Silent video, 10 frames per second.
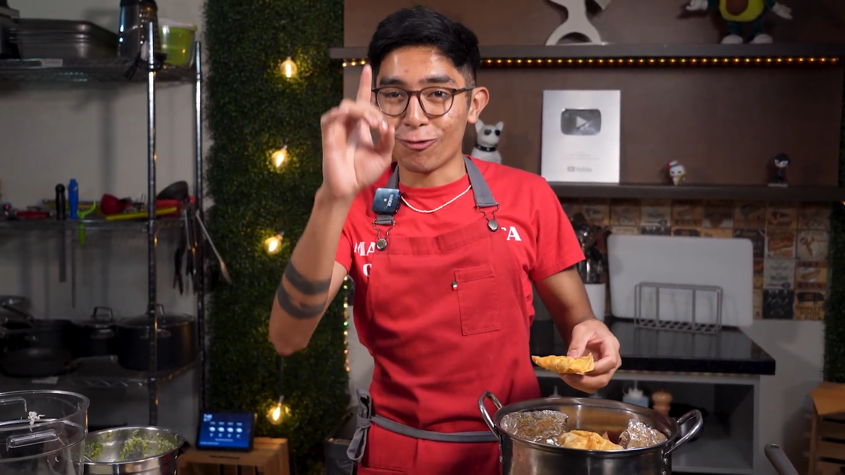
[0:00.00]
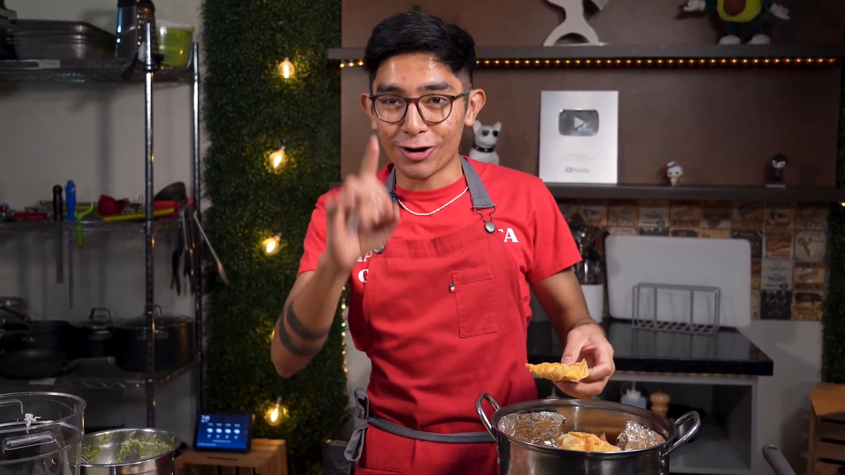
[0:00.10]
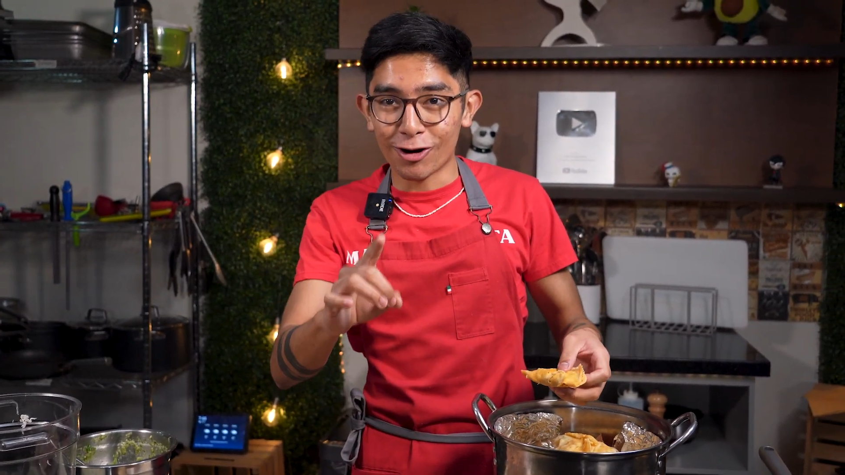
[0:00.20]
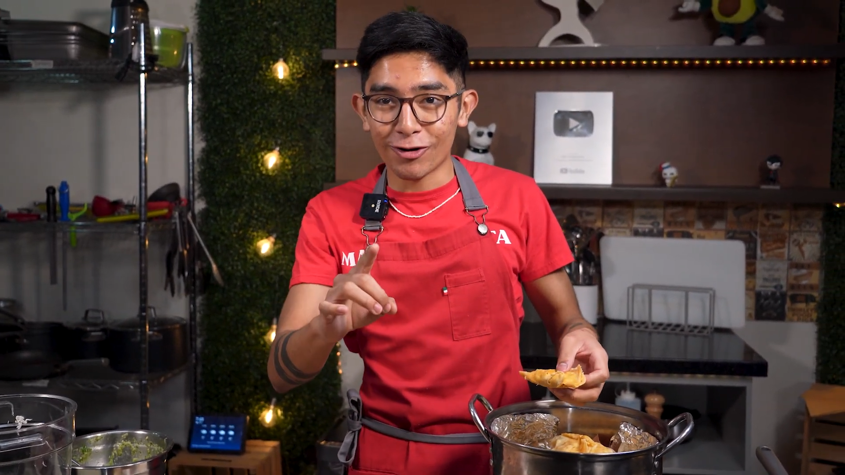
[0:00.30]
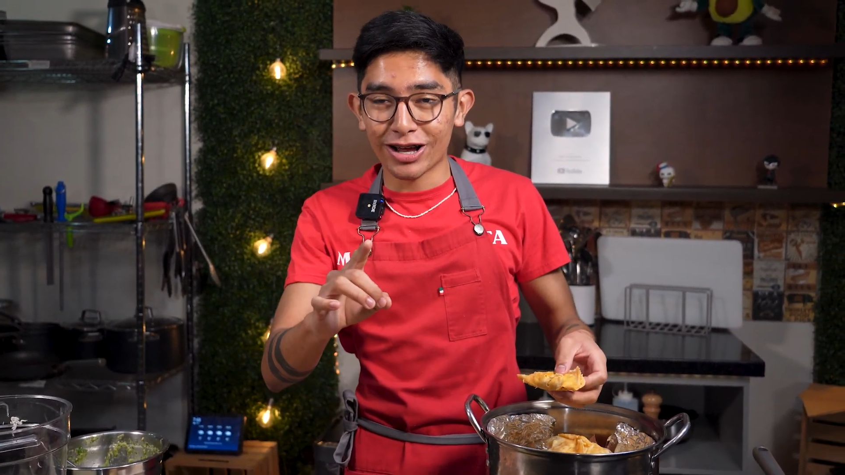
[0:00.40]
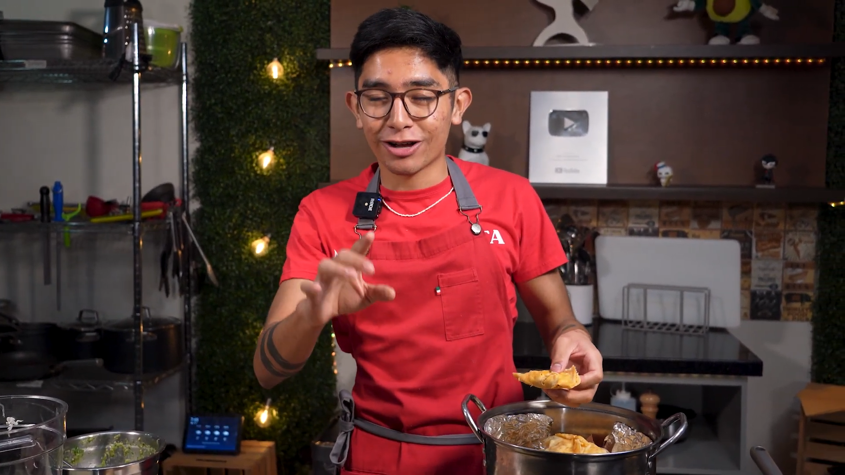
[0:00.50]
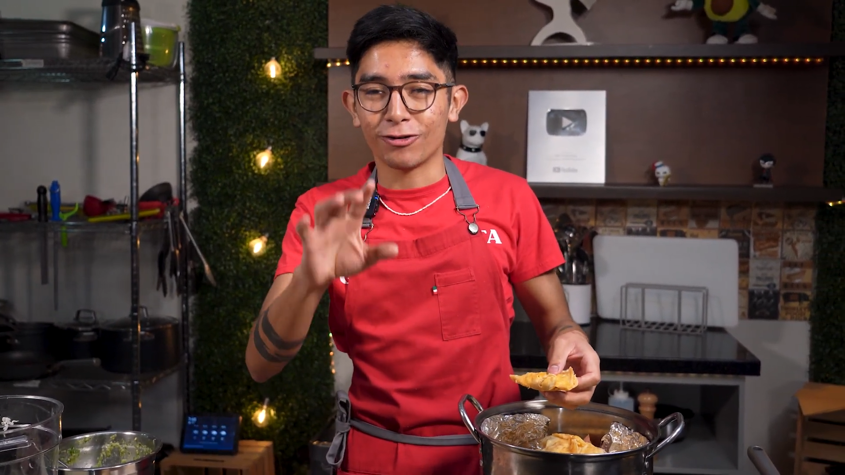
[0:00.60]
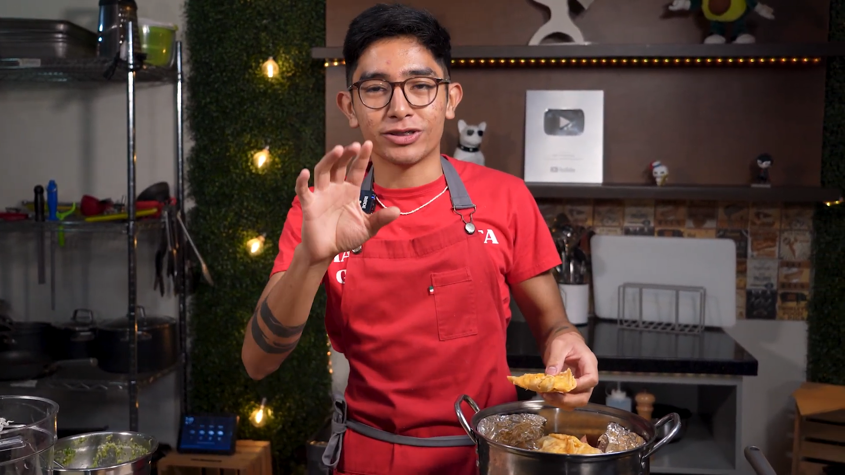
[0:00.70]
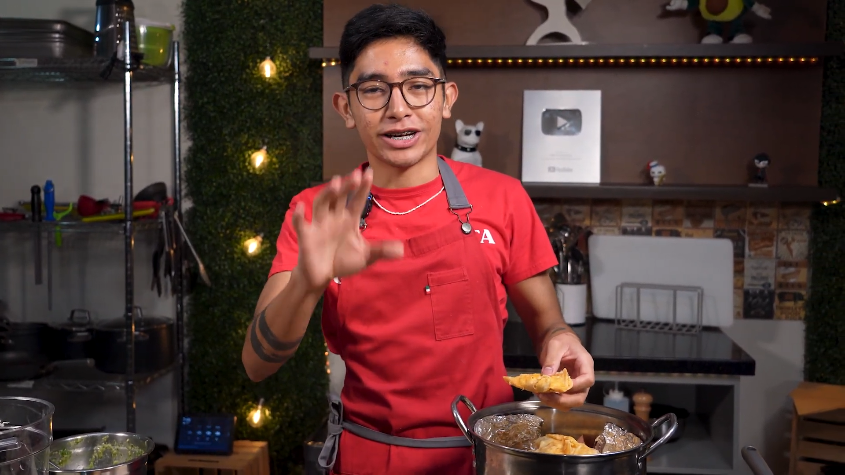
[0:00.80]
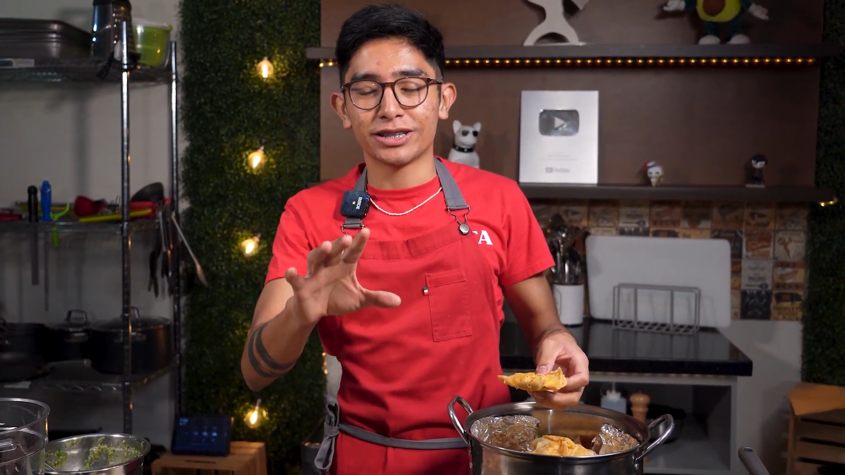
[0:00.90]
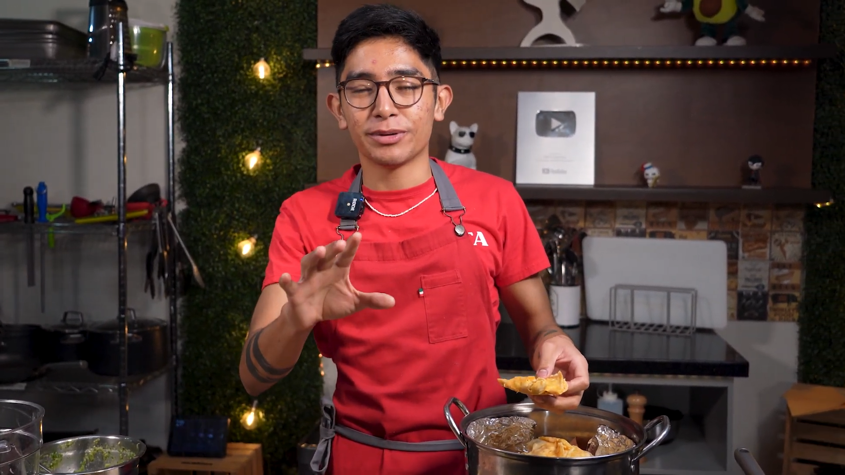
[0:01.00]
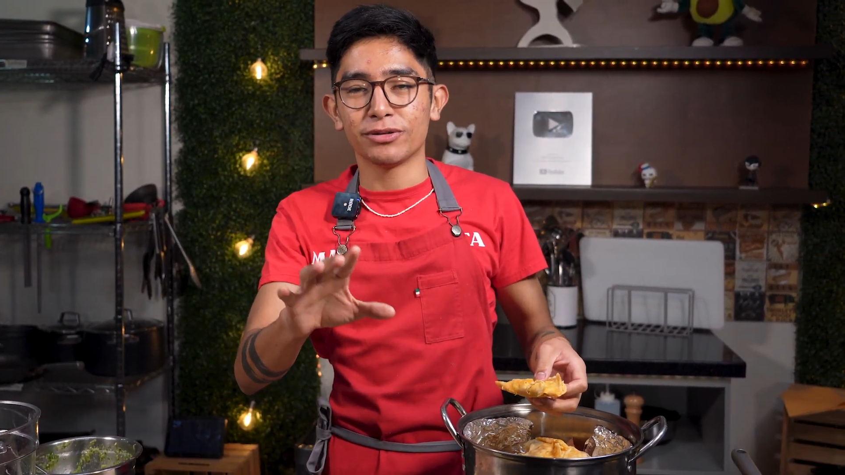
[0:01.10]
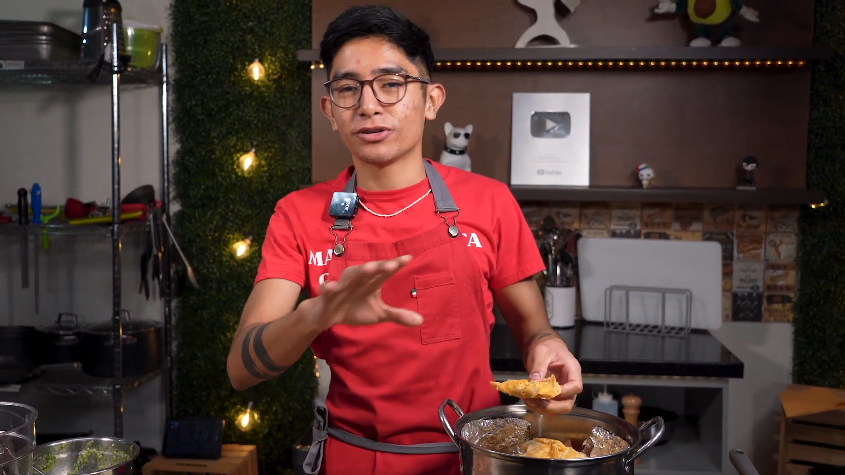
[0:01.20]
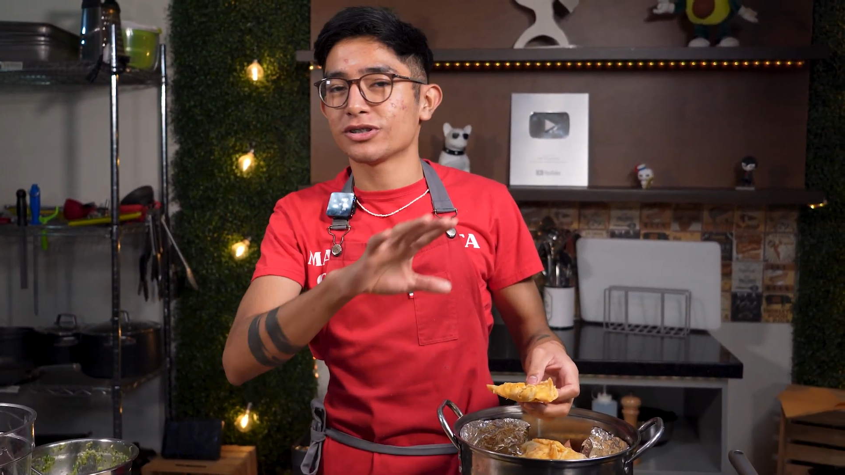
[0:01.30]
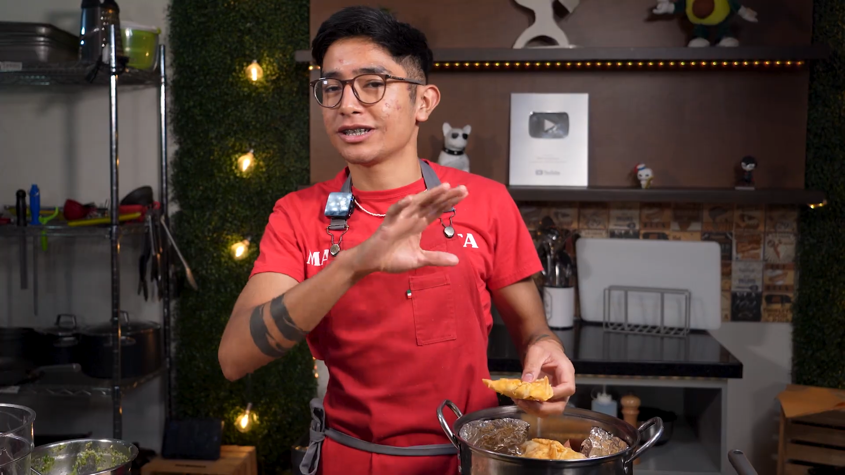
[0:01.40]
una hora, con 30
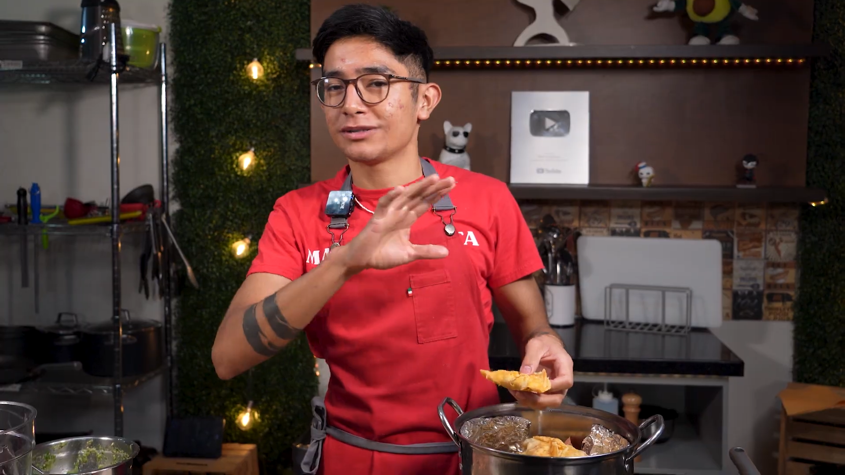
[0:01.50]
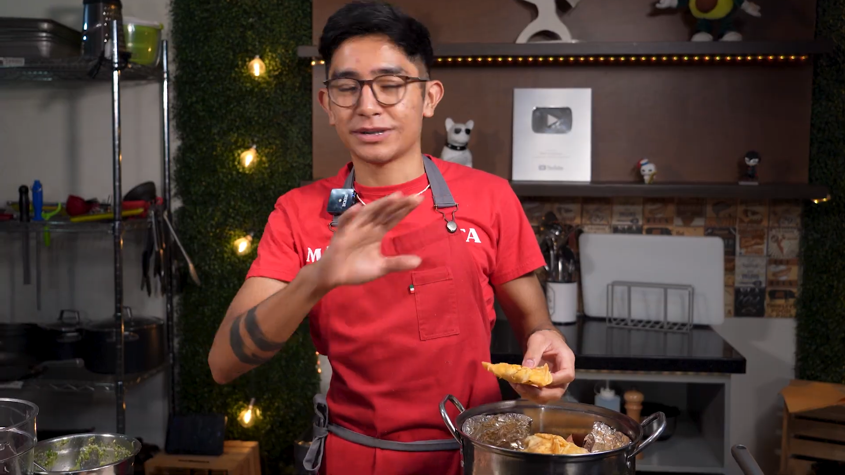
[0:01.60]
minutos es